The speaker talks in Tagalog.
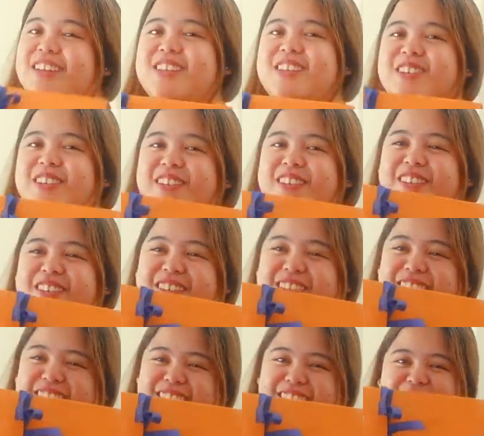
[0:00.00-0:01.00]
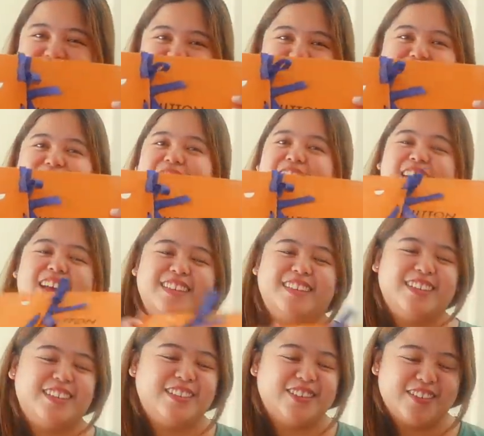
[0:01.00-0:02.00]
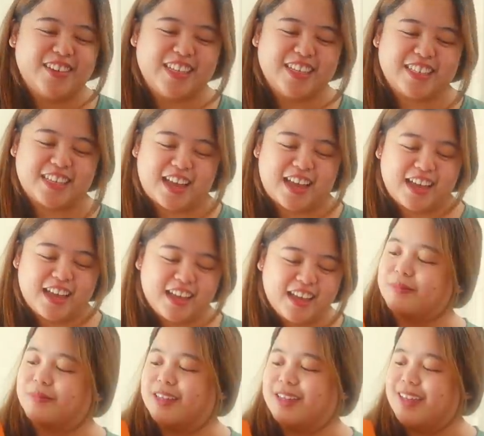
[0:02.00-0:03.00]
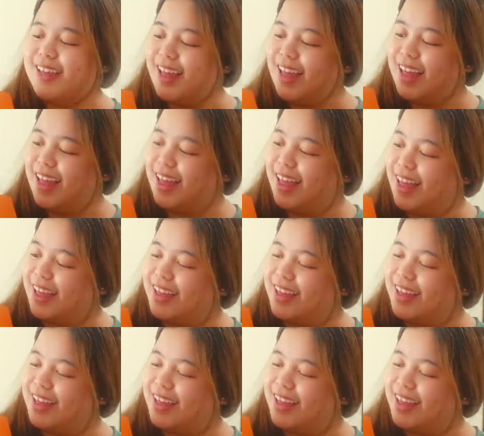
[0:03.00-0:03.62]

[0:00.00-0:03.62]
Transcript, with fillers: So, buksan na natin tong isa. Yeah!